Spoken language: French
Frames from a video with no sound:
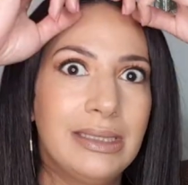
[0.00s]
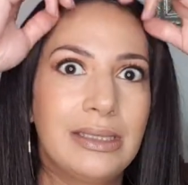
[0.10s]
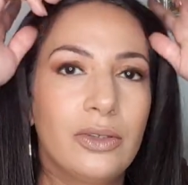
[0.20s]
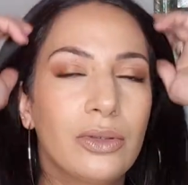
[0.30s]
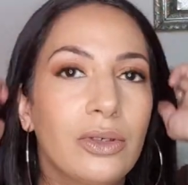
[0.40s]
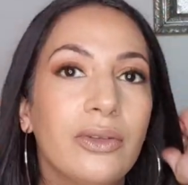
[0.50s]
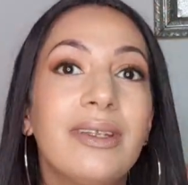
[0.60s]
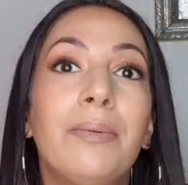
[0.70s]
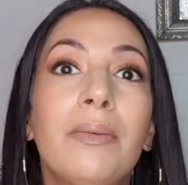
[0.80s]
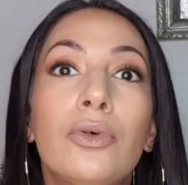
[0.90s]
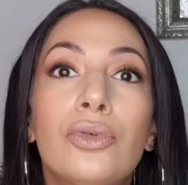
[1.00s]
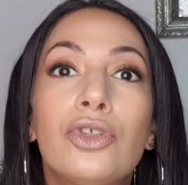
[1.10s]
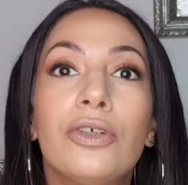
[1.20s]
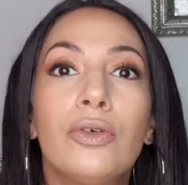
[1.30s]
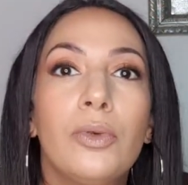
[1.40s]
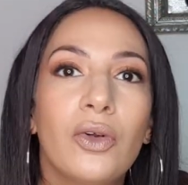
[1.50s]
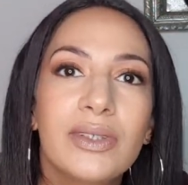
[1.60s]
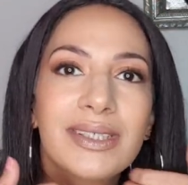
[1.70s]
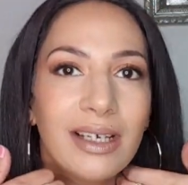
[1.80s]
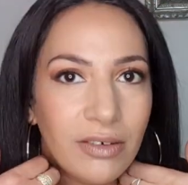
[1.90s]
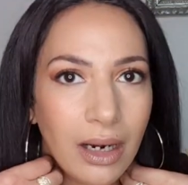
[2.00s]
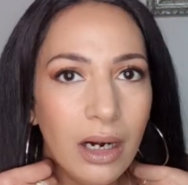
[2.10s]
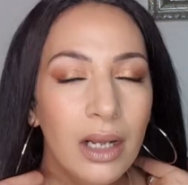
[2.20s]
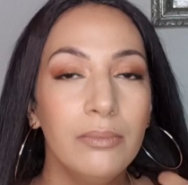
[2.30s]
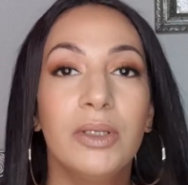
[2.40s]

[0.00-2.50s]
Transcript: c'est que quand t'as pas beaucoup de cheveux blancs, ça va.